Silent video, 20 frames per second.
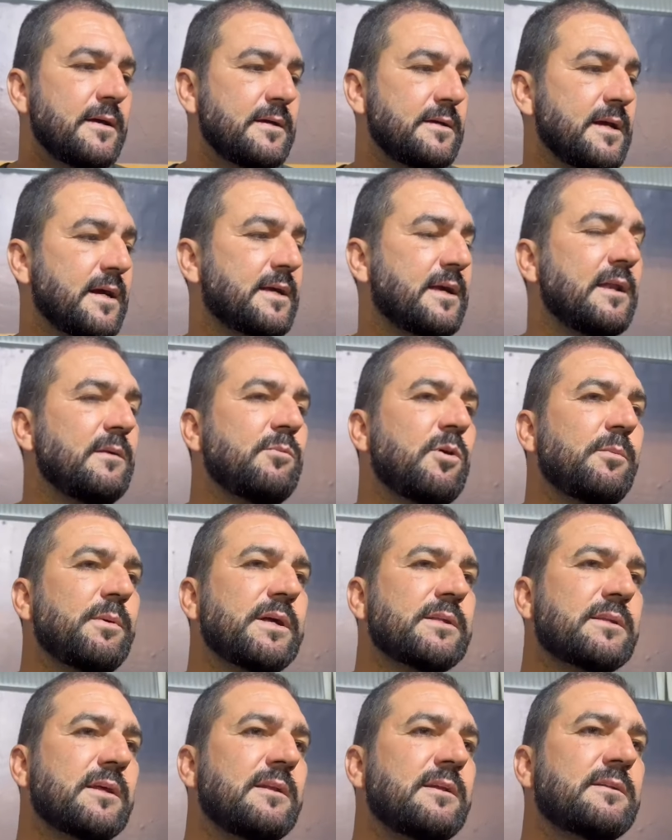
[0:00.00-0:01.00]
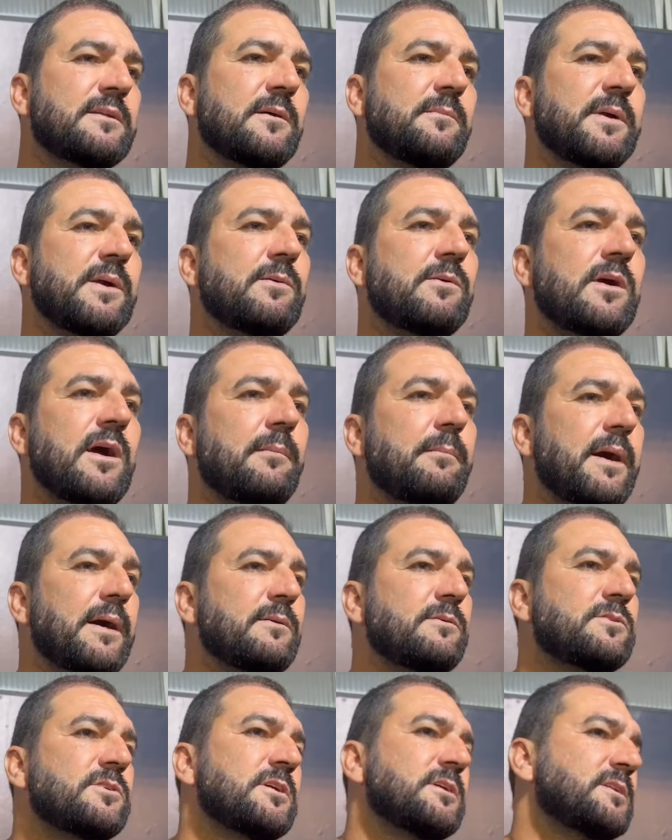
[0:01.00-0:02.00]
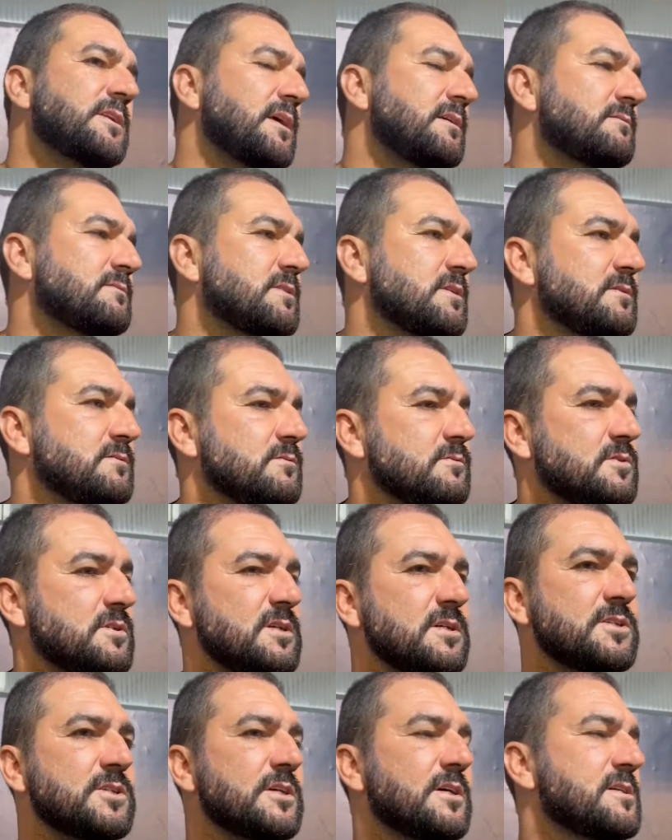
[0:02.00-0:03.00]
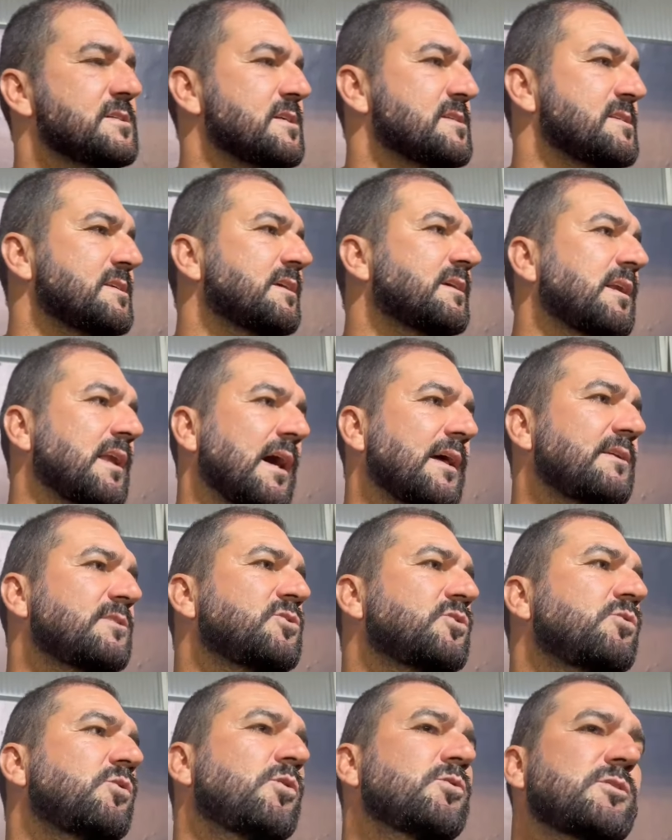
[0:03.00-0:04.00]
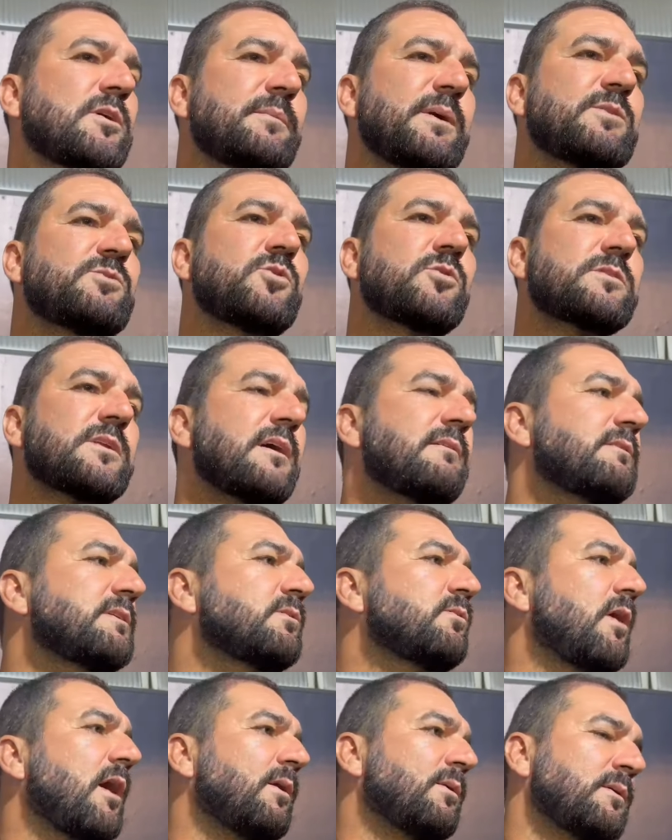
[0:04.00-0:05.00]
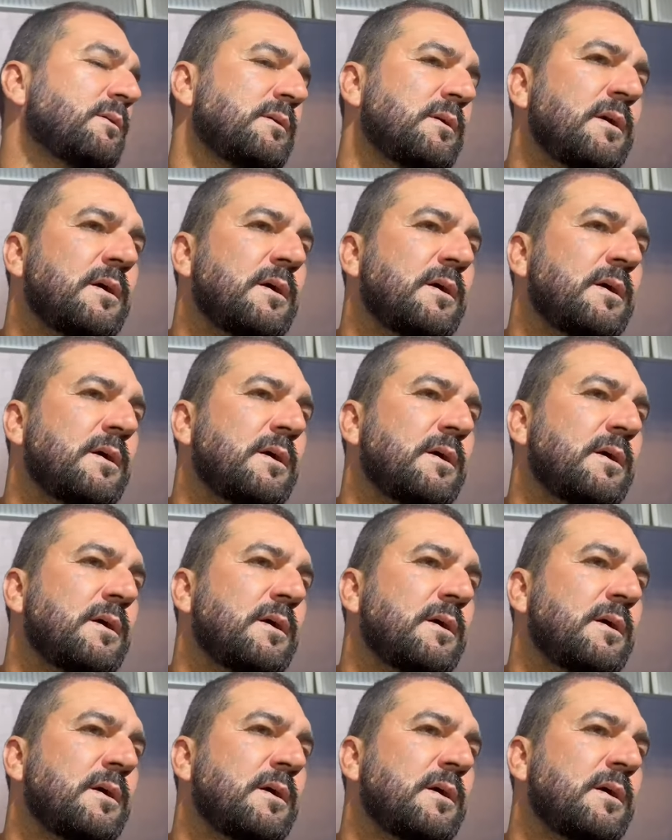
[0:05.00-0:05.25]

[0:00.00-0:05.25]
E naquele momento ali também o Cuiabá não tinha, não tinha chance assim, clara de gol também. O jogo estava igual.